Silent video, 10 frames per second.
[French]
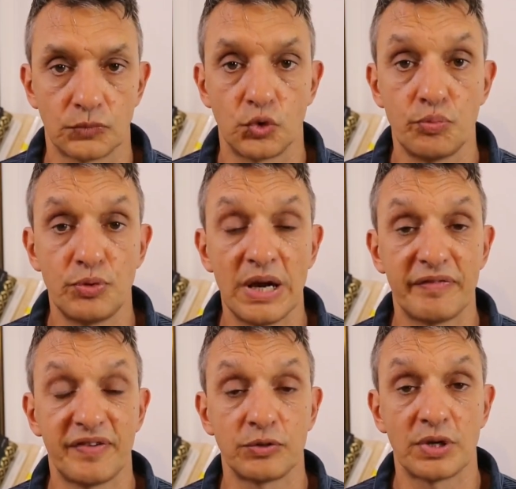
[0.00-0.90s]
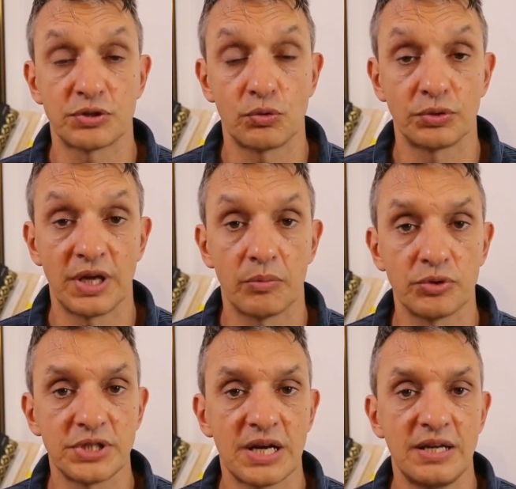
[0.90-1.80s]
Depuis la fin de la Seconde Guerre
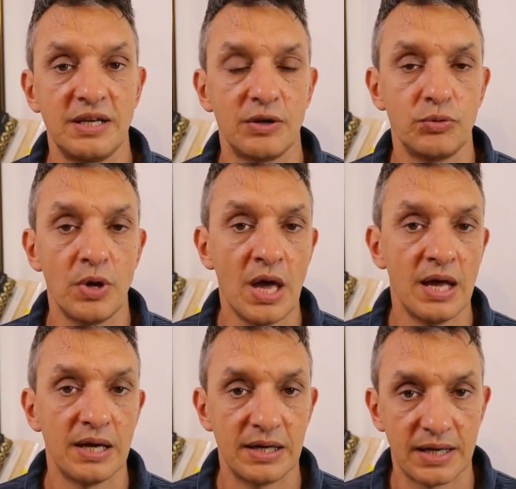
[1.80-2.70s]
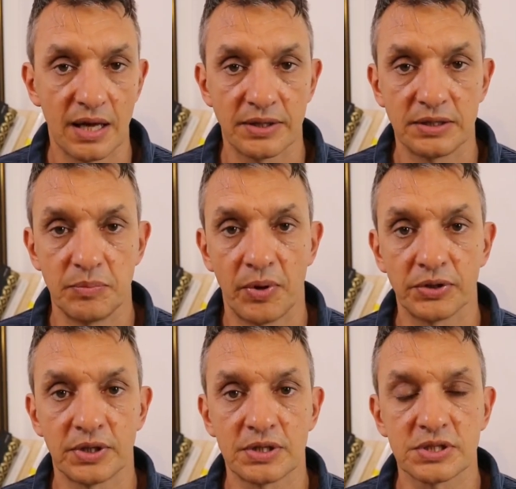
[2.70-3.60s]
mondiale, il y a eu les guerres
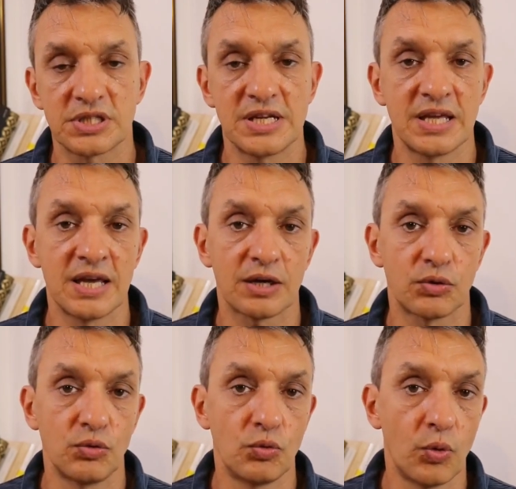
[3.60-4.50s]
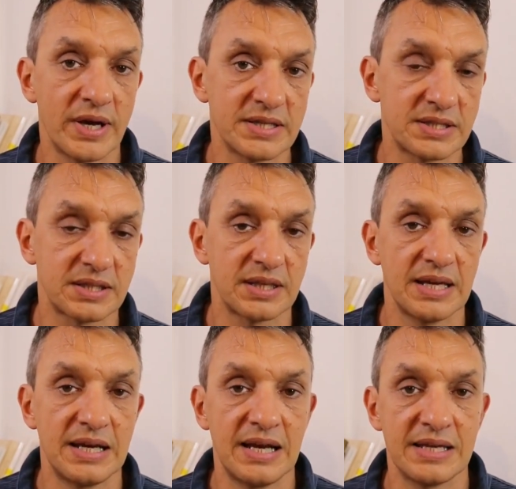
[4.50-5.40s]
d'indépendance, les guerres que l'Ouest
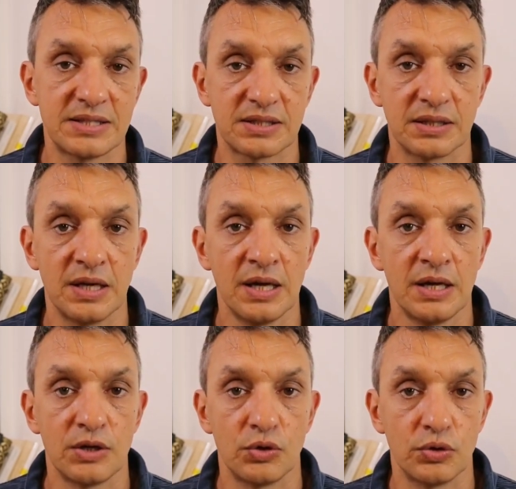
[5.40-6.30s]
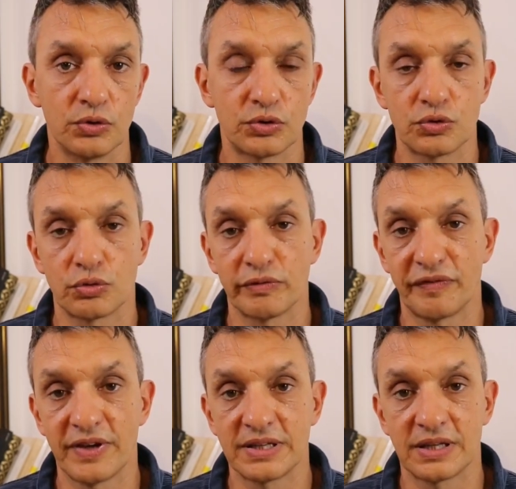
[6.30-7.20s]
et l'Est euh, se sont
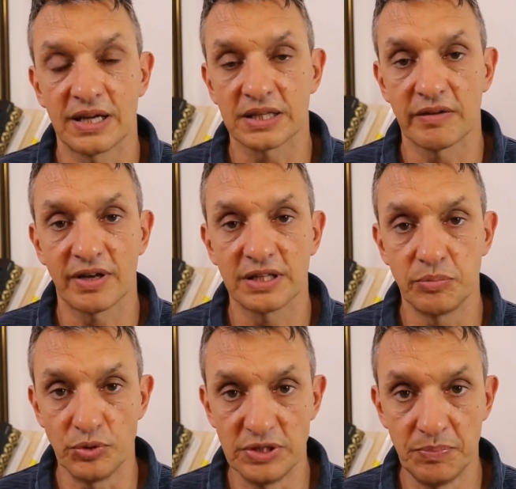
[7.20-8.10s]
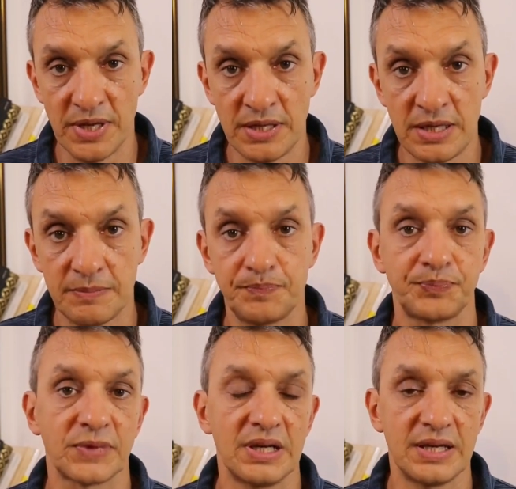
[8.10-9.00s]
faites à travers des petits pays,
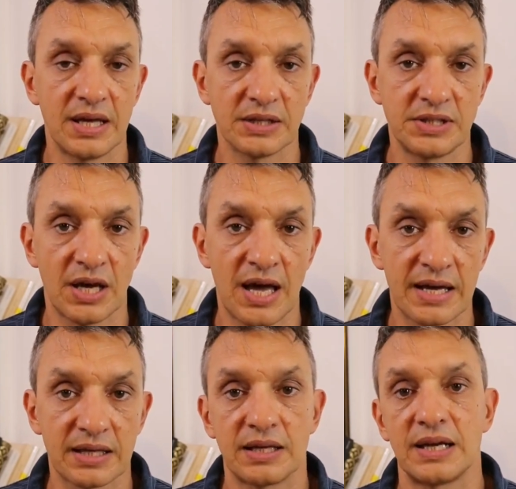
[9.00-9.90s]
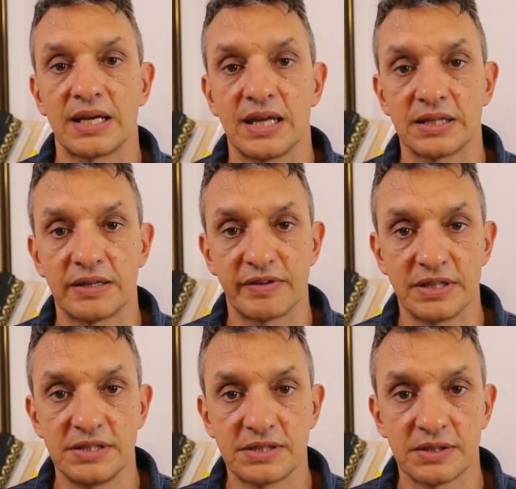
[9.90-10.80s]
les guerres d'Irak, la guerre
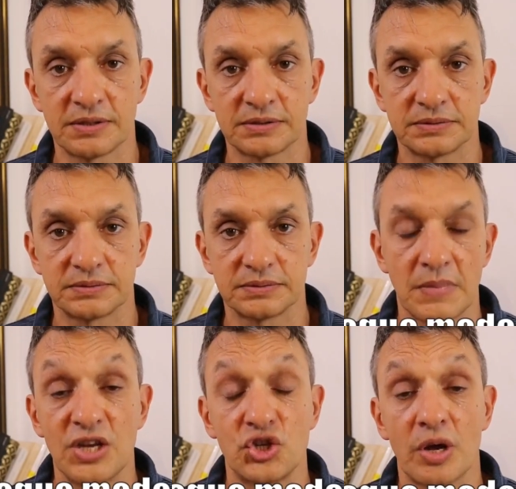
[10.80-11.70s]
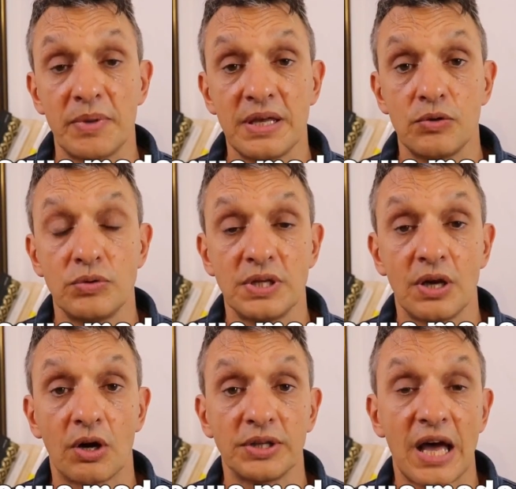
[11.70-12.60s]
d'Afghanistan, mais jamais une des
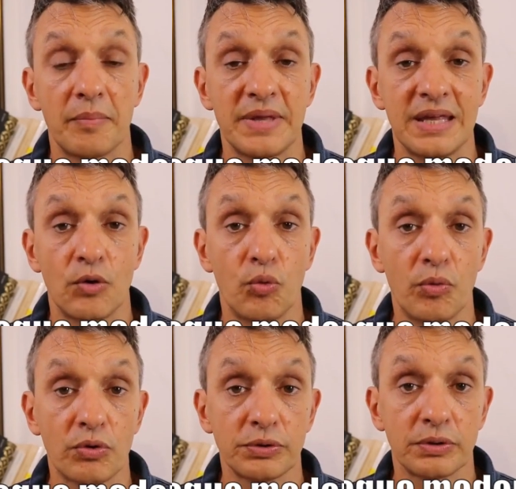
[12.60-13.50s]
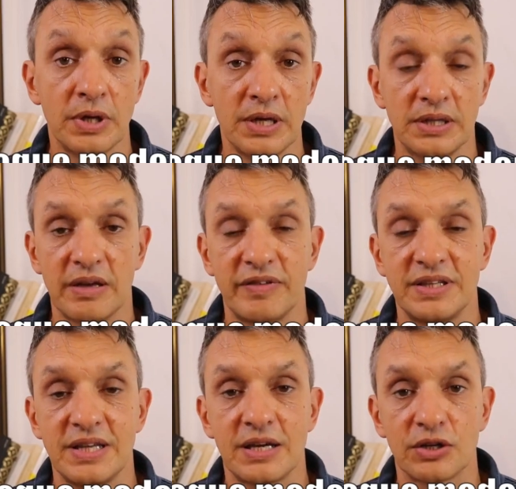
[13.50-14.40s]
grandes armées au monde n'avait
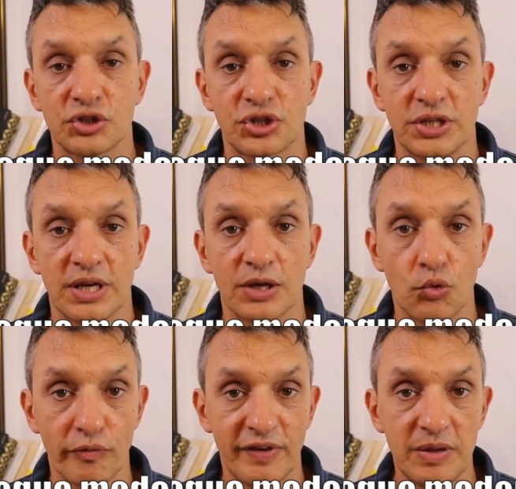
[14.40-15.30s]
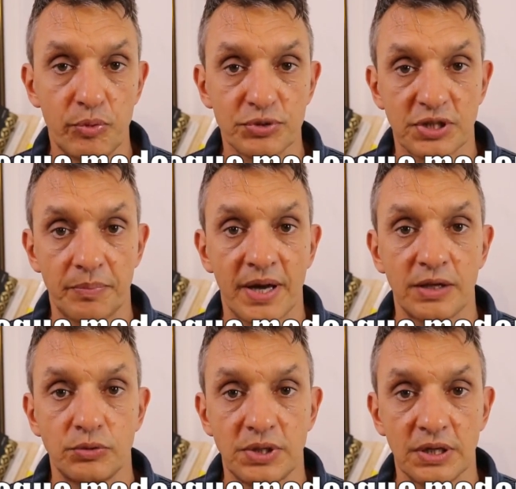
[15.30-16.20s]
déclenché un conflit pour
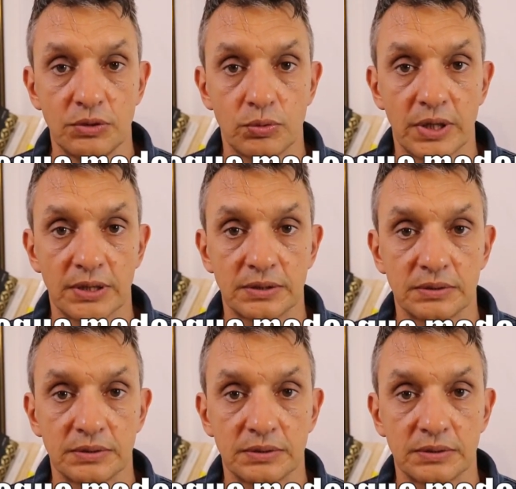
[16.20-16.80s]
s'emparer de territoires.